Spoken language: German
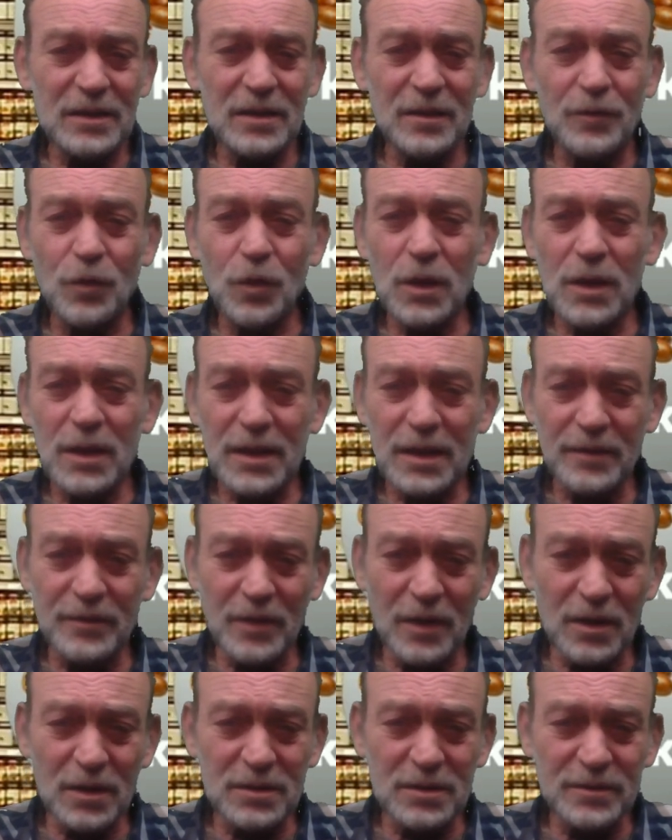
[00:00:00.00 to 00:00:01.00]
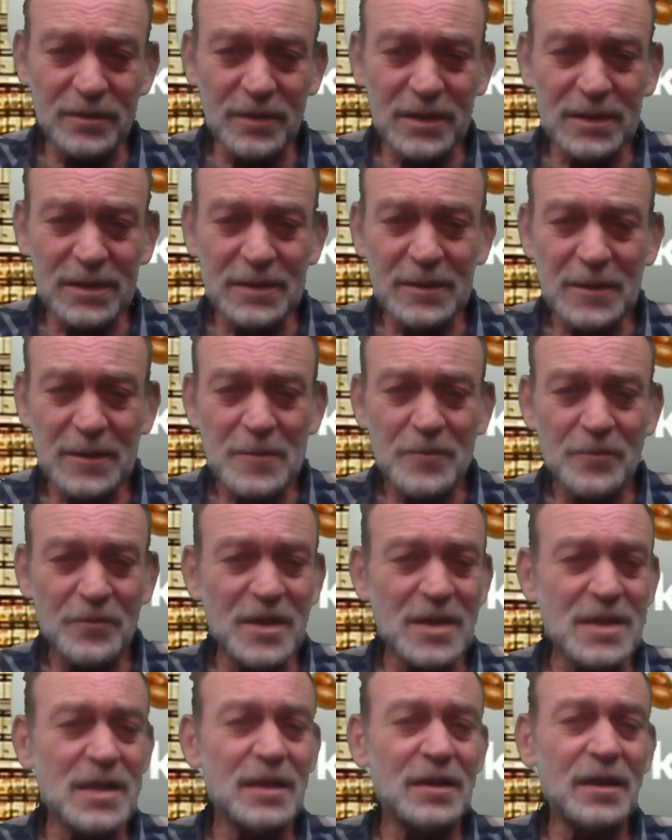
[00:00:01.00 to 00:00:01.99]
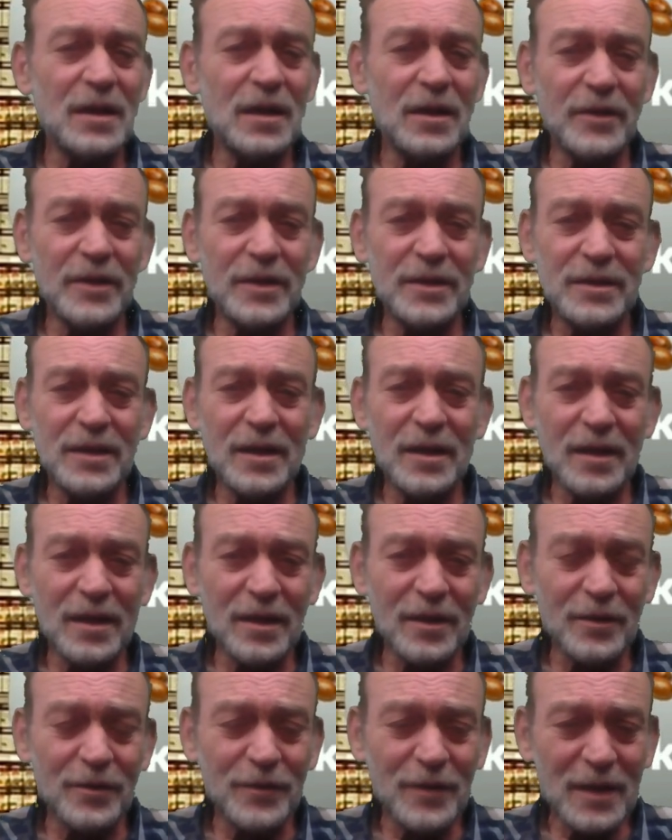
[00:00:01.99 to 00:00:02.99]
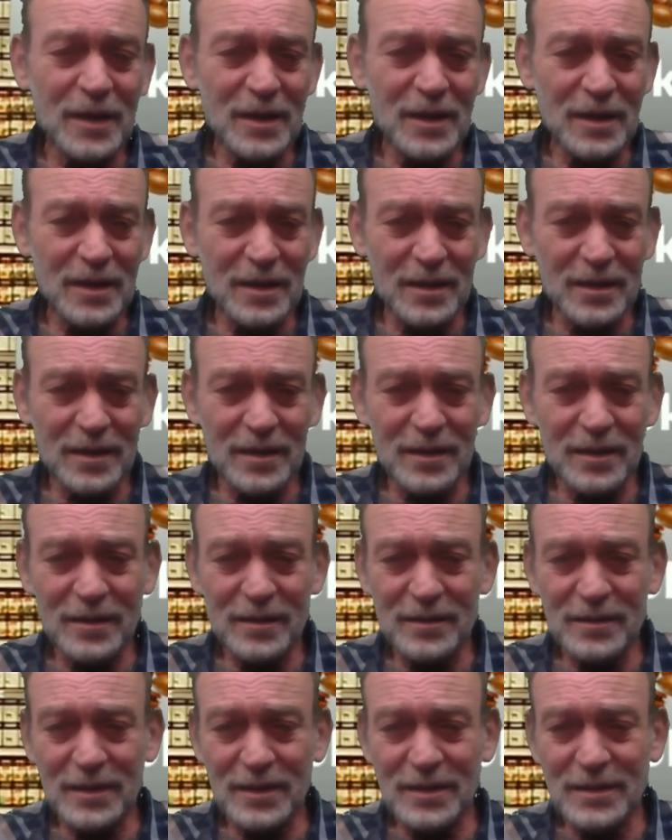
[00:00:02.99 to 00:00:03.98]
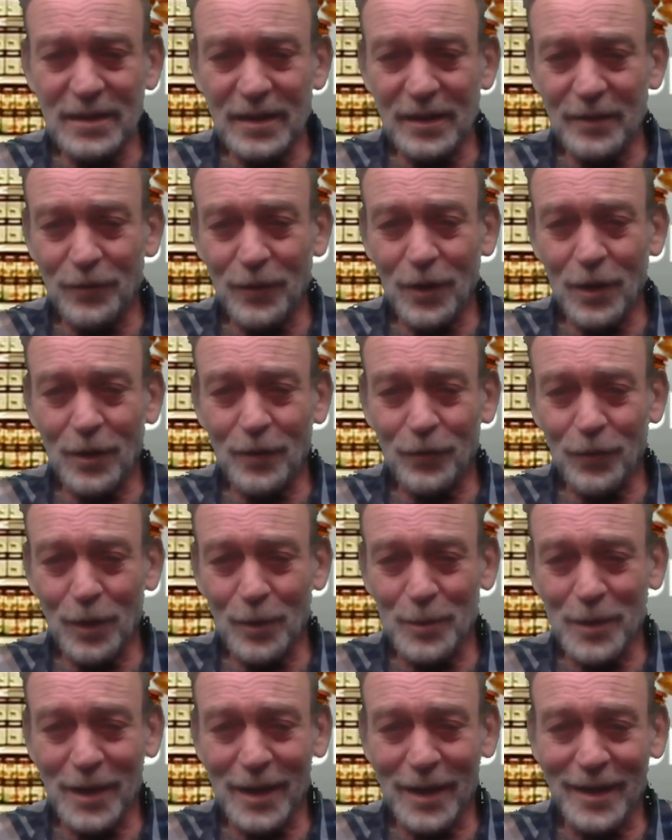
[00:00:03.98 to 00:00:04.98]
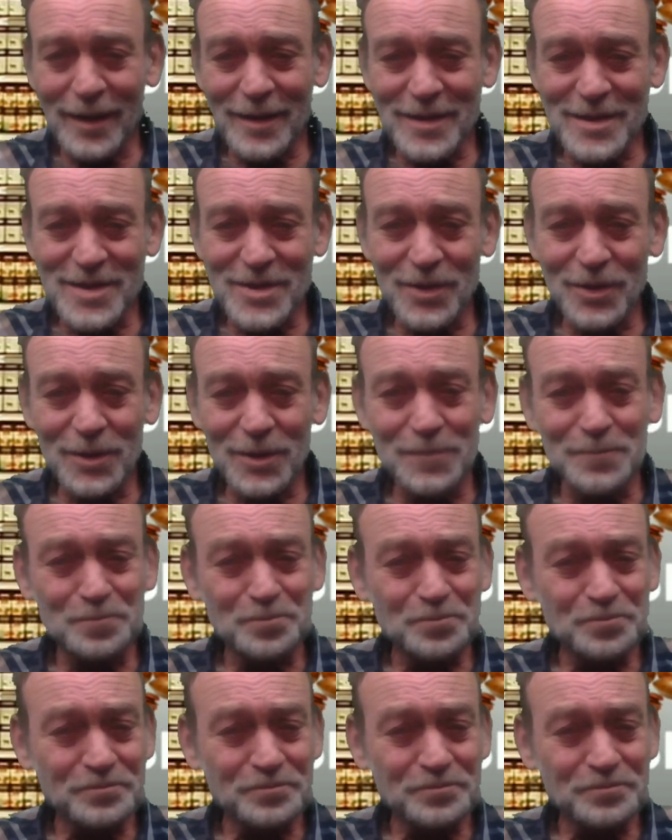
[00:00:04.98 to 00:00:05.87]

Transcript: davor gewarnt wird, wie sich die Leute auf äh, diese Gefahr vorbereiten sollen.